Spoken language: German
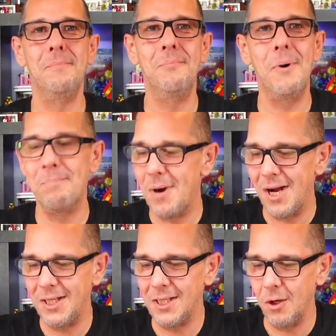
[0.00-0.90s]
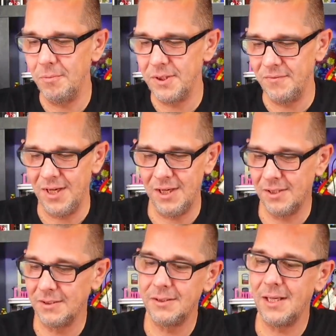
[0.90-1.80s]
Bob Marley, glaube ich,
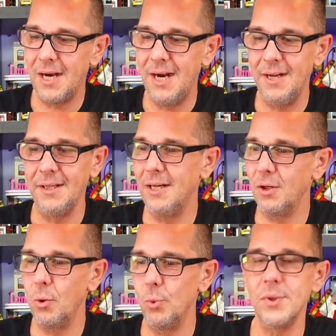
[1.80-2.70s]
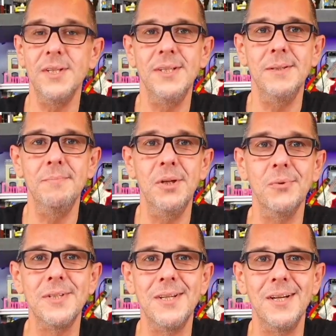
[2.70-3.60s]
war einer der großen, die sie
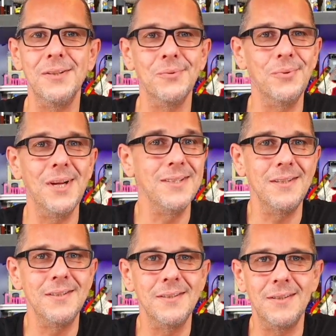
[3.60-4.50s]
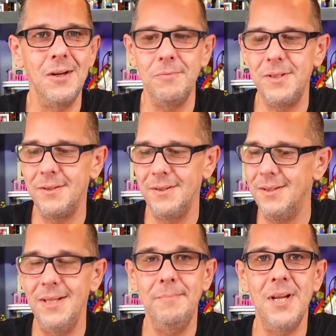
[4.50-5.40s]
benutzt hat. Oder es ist, glaube ich,
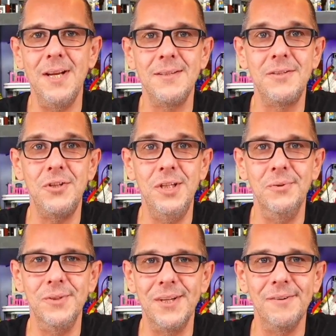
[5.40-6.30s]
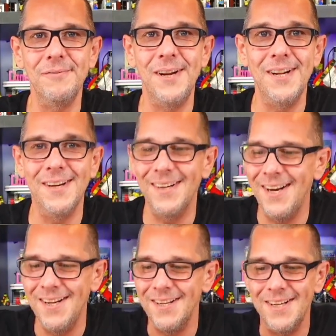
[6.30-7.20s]
neben der SG und der Fender
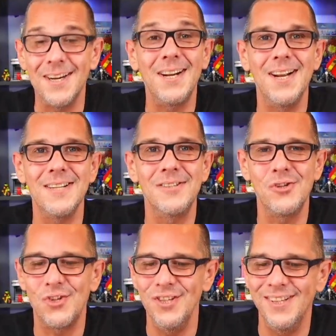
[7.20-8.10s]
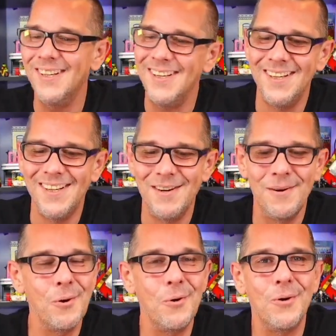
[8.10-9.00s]
einer der klassischsten
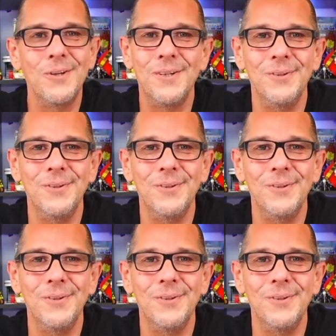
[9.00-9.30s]
Rock-